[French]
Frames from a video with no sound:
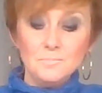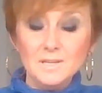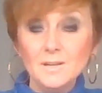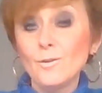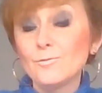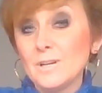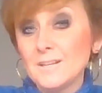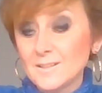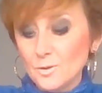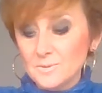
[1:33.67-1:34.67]
Mais euh, voilà,
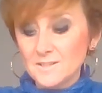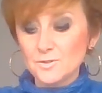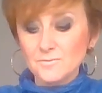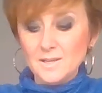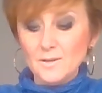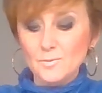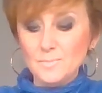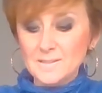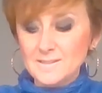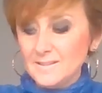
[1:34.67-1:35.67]
c'est que le message devait
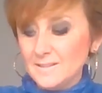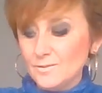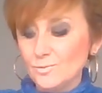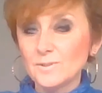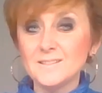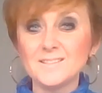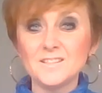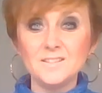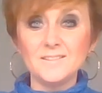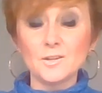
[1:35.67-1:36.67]
passer. Donc les
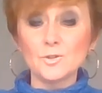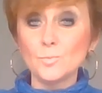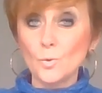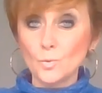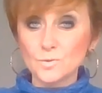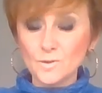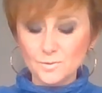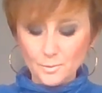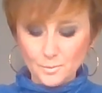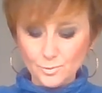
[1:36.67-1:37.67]
Sagittaires, je me
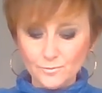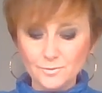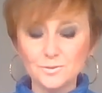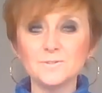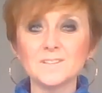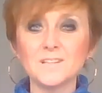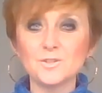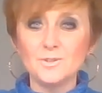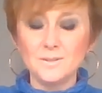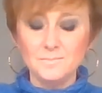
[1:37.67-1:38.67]
concentre pour votre
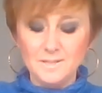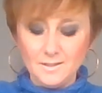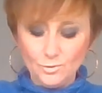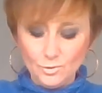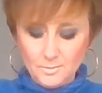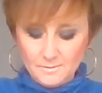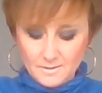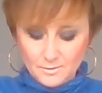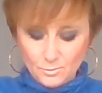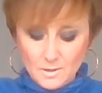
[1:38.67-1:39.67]
tirage de l'année
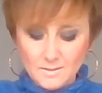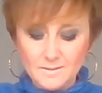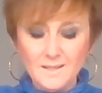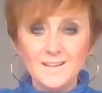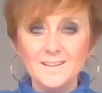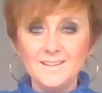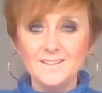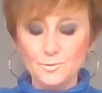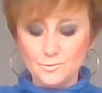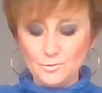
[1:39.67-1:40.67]
2023
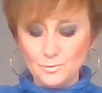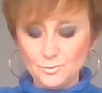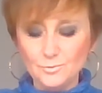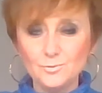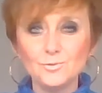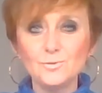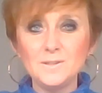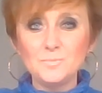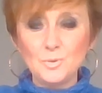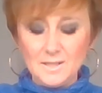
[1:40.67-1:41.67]
et on se retrouve tout de
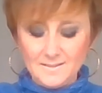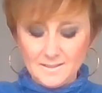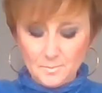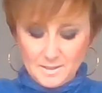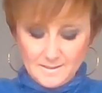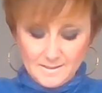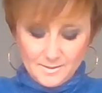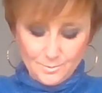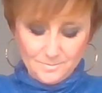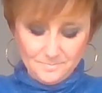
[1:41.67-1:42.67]
suite pour
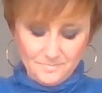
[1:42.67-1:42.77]
l'interprétation.